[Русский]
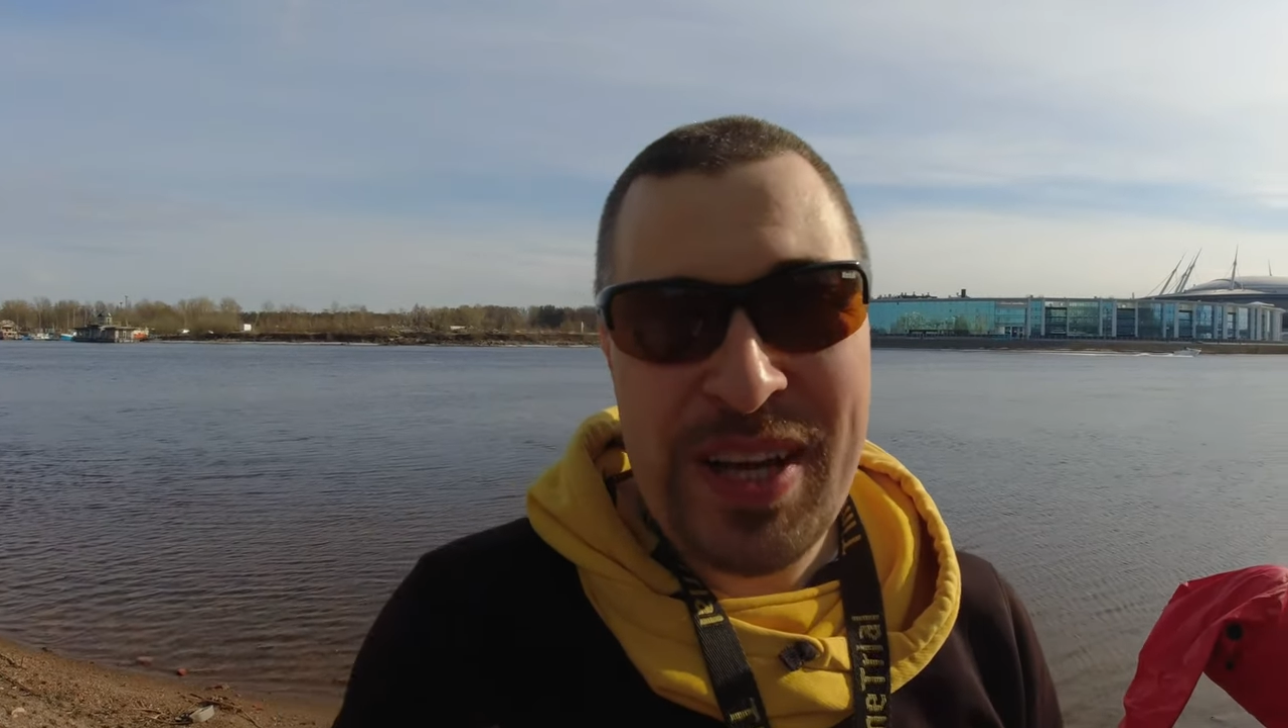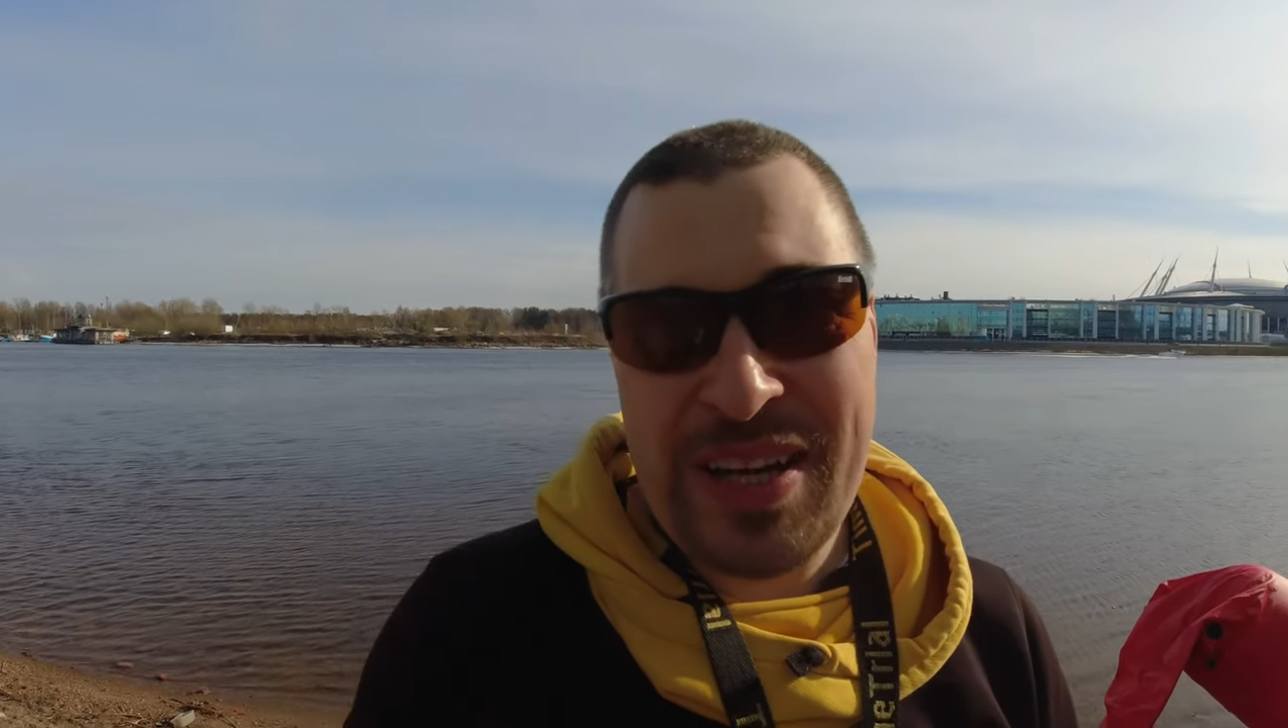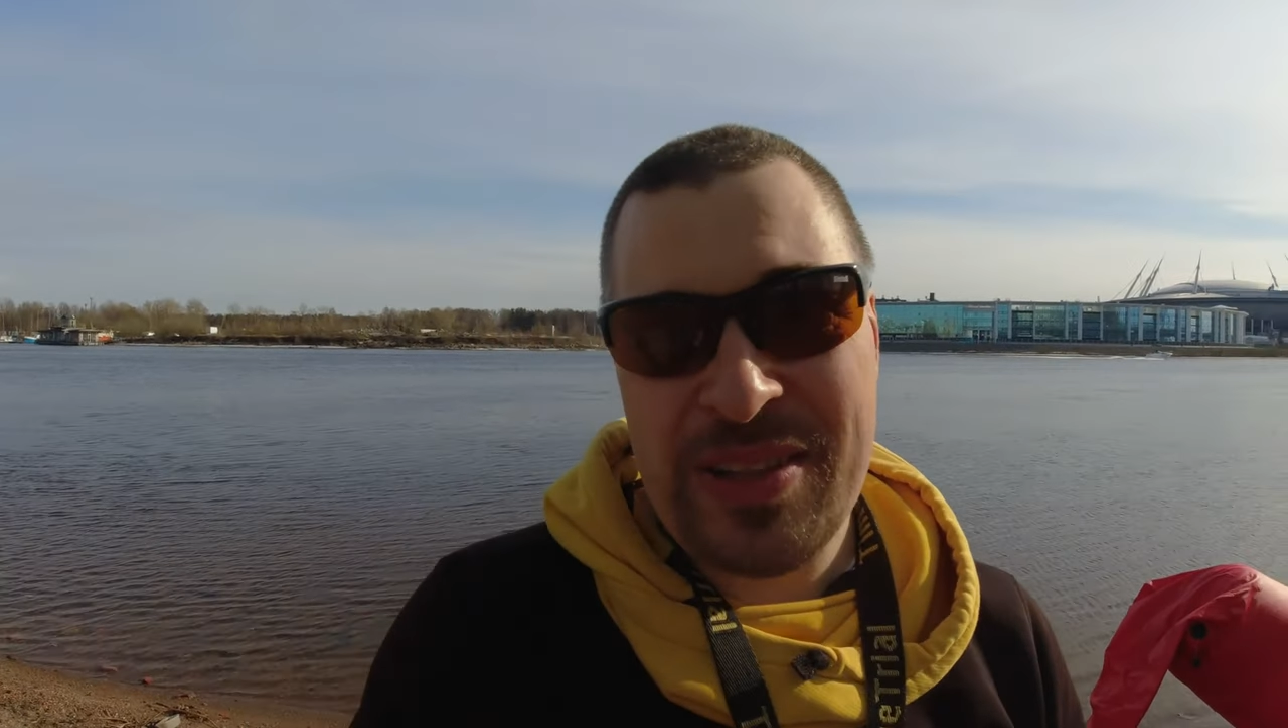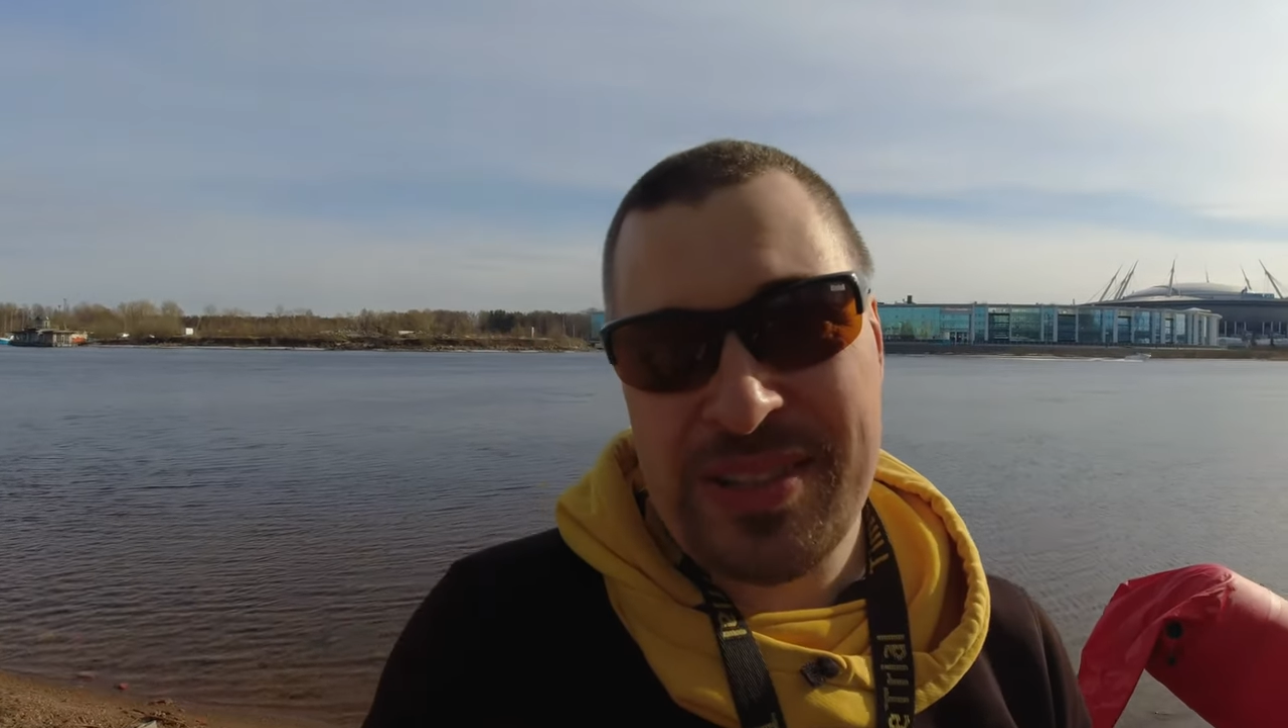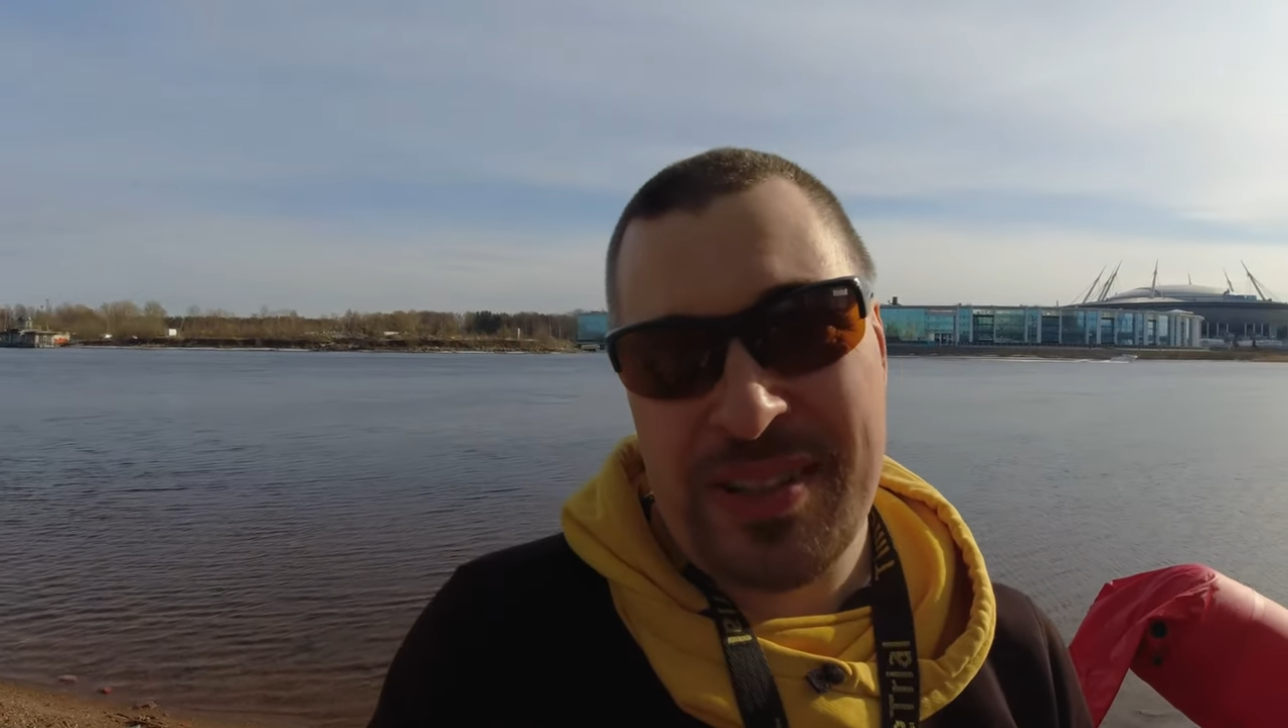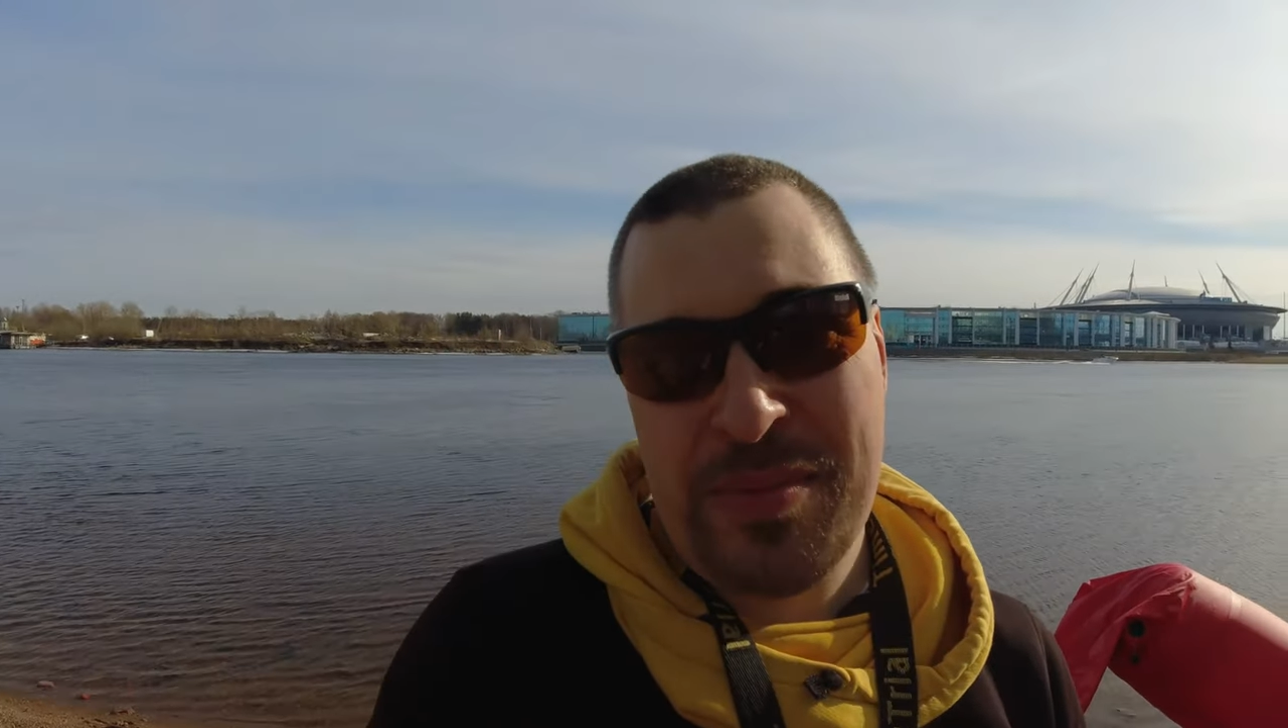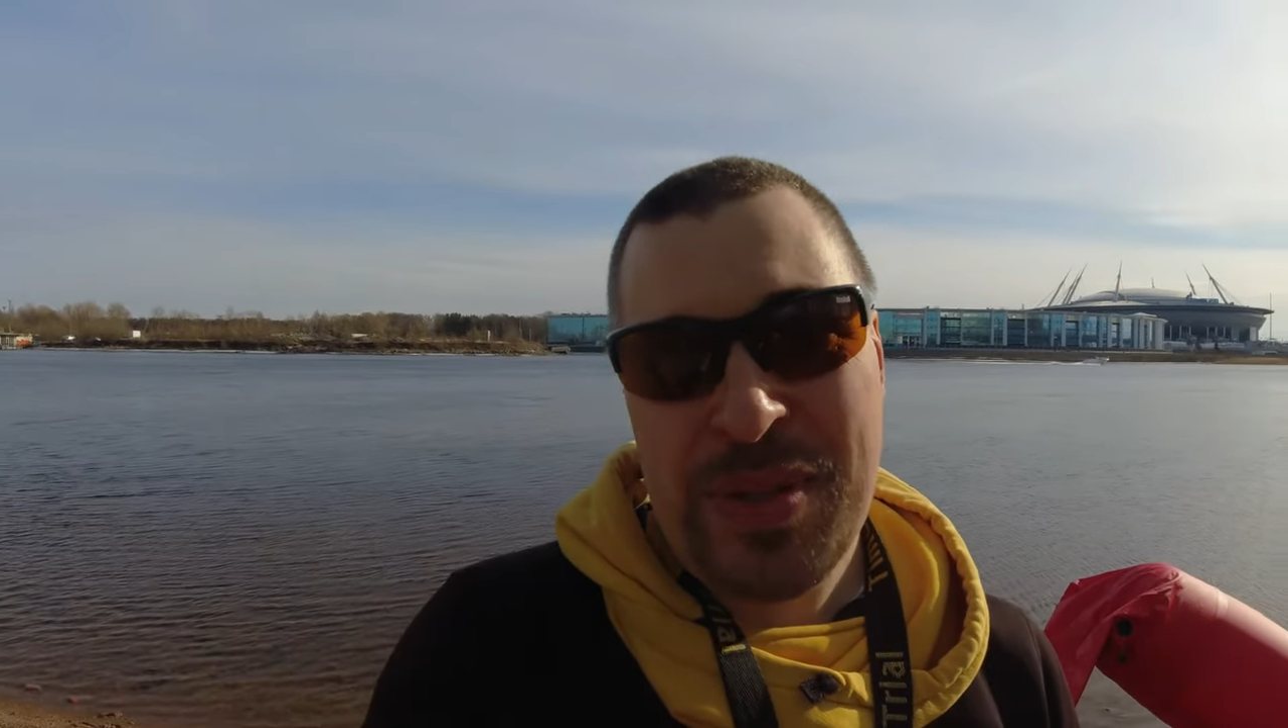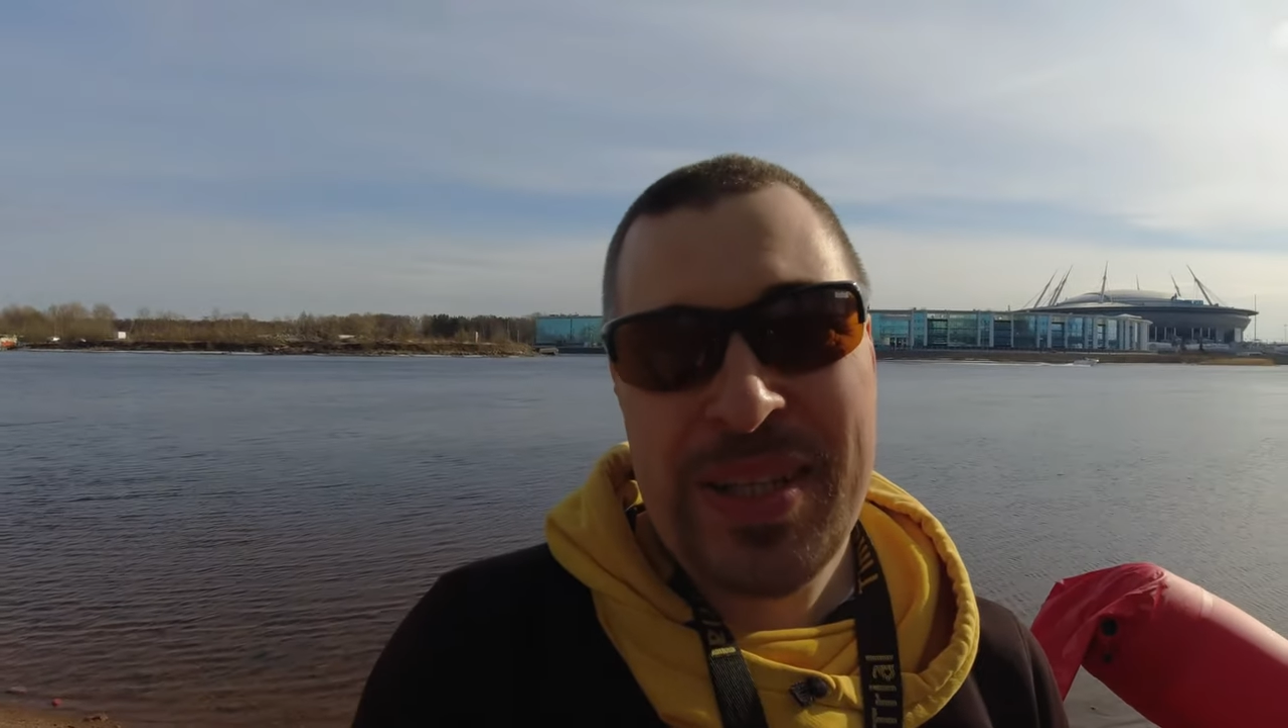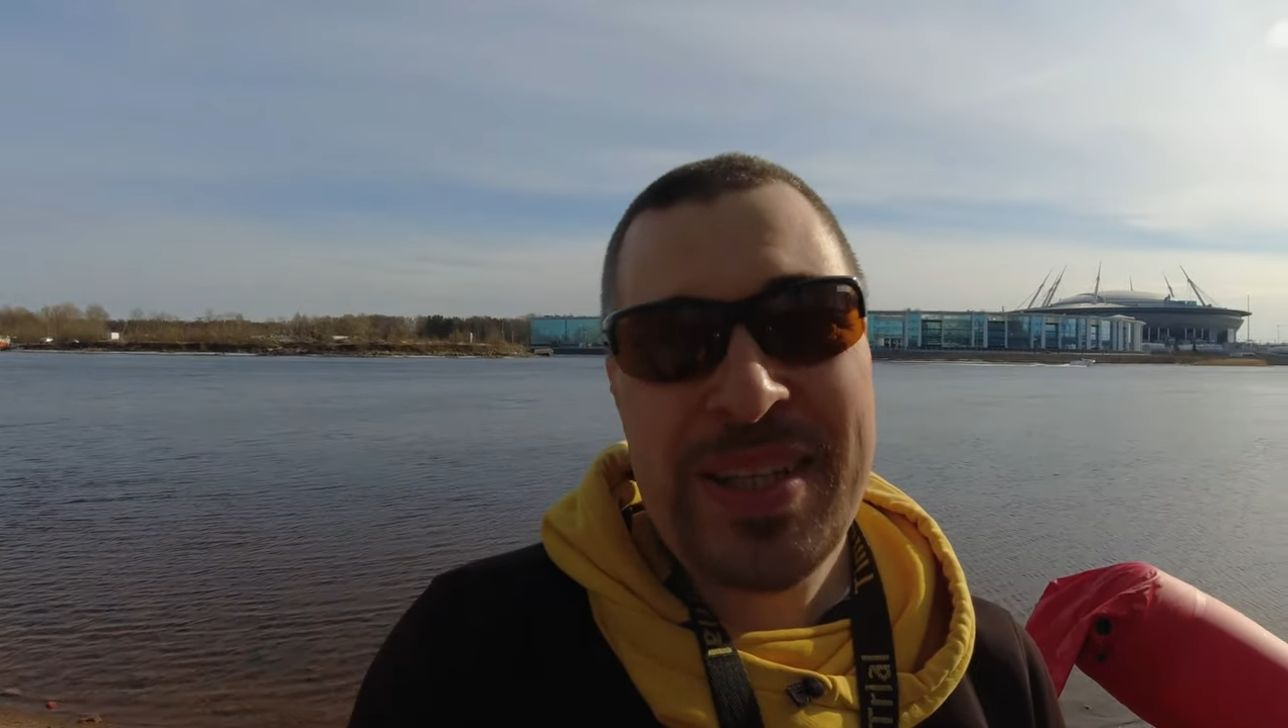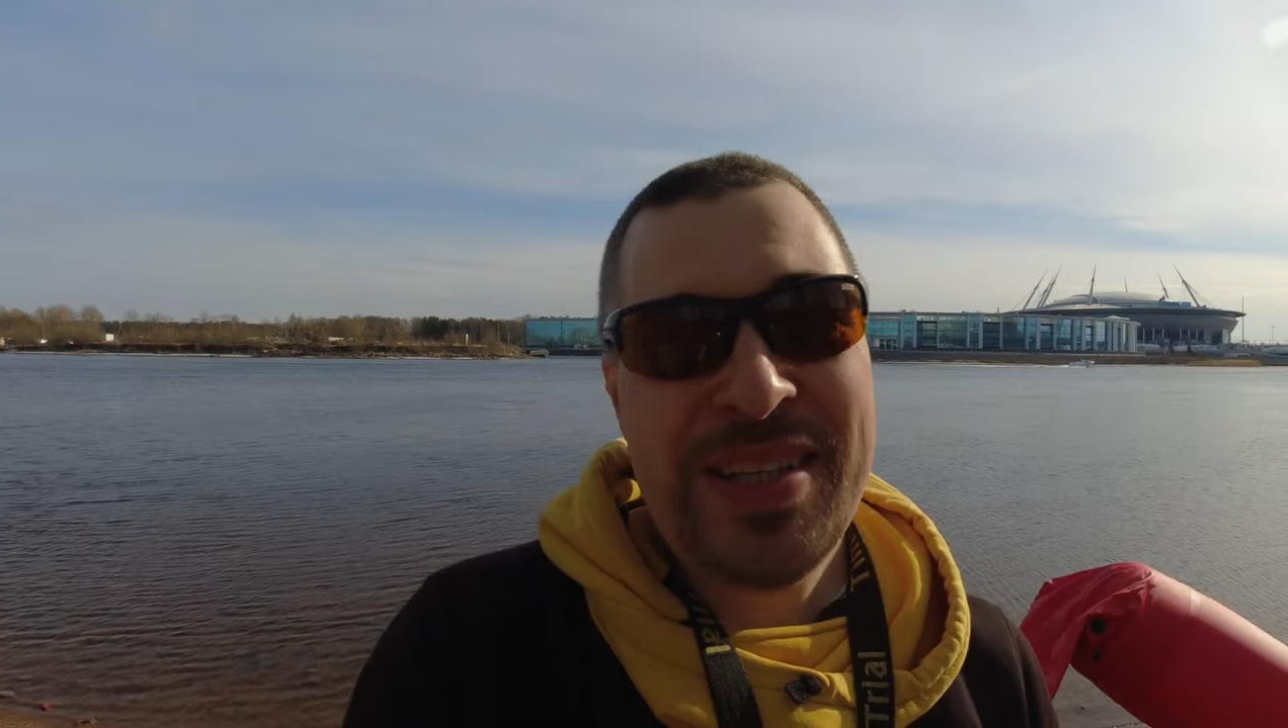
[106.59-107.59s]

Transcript: нахлыстом